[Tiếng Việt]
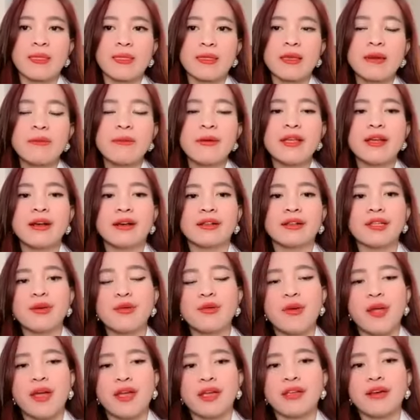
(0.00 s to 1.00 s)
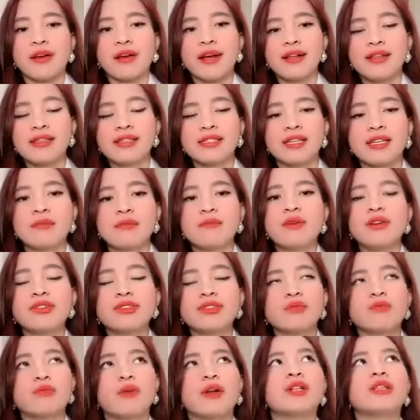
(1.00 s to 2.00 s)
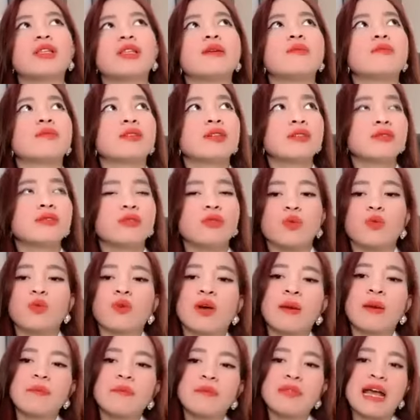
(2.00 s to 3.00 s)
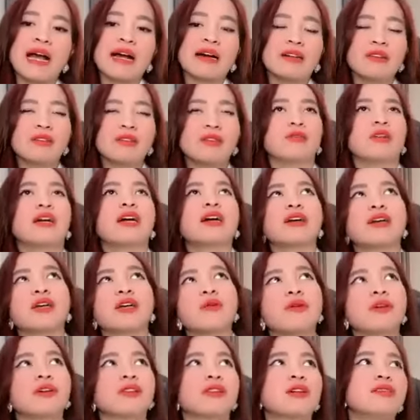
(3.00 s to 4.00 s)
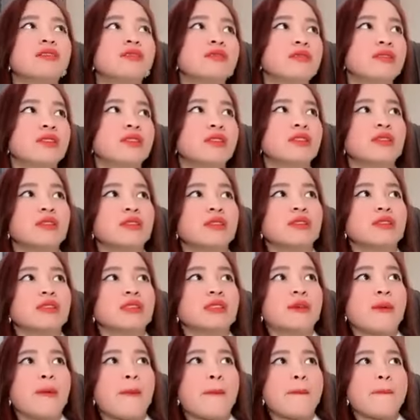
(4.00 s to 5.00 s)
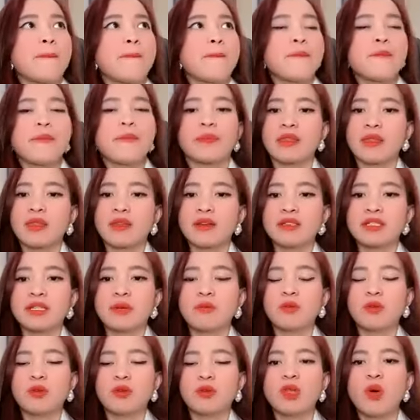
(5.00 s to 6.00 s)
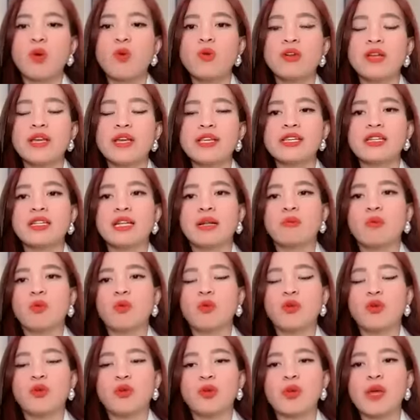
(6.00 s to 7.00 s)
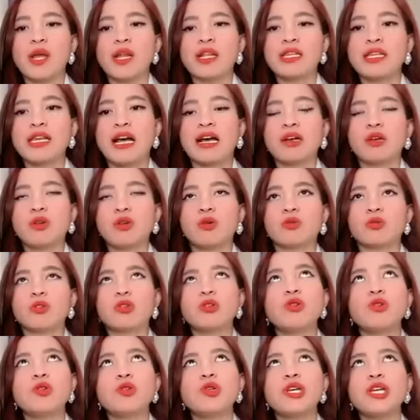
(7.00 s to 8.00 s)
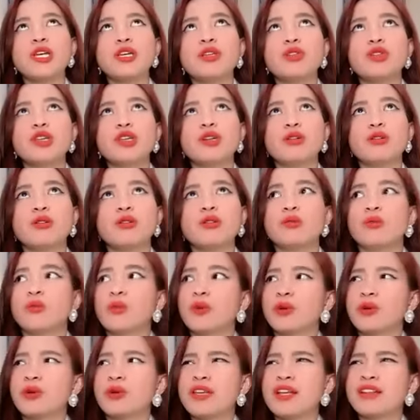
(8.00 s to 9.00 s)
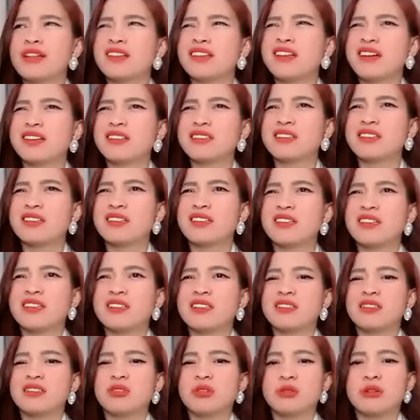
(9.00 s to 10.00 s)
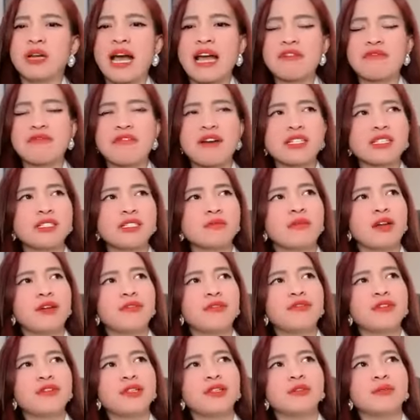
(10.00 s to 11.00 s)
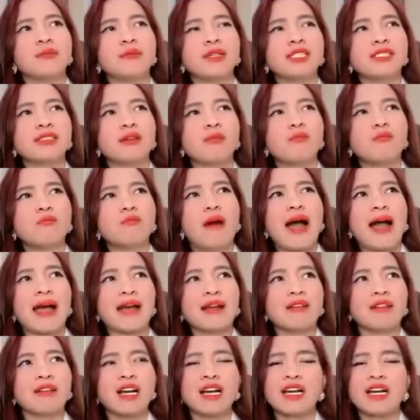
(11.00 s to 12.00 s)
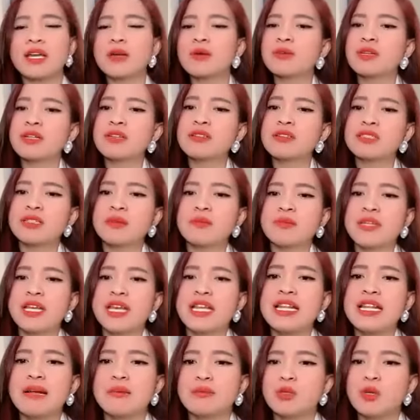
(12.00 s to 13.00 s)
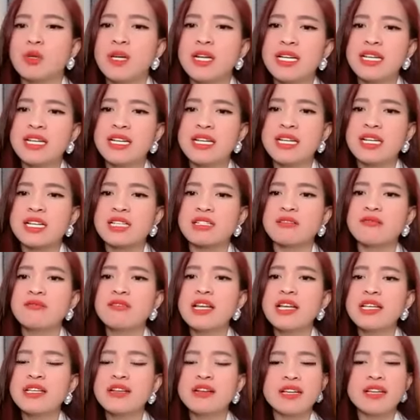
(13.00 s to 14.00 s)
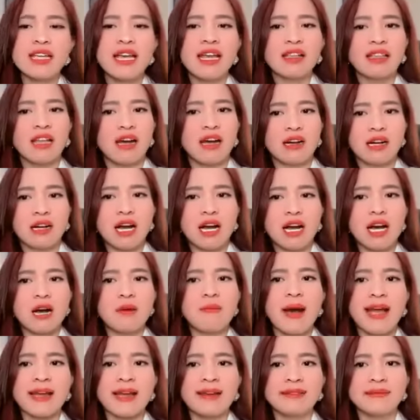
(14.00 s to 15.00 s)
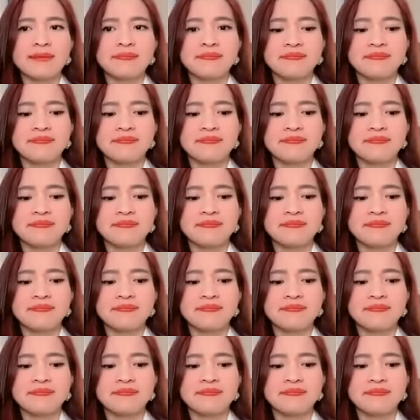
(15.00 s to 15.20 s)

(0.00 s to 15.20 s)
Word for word: Chứ bây giờ Thêu rèn cho các anh chị biết sức mạnh tiềm thức, rồi luật hấp dẫn, rồi các kiểu thứ. Xong rồi tôi luyện trở thành một người doanh nhân, rồi tư duy chiến lược người doanh nhân, rồi khai phá sức mạnh phi thường bên trong bạn, rồi các kiểu thứ, xong về đi làm thuê, xử lý những cái giấy tờ cơ bản.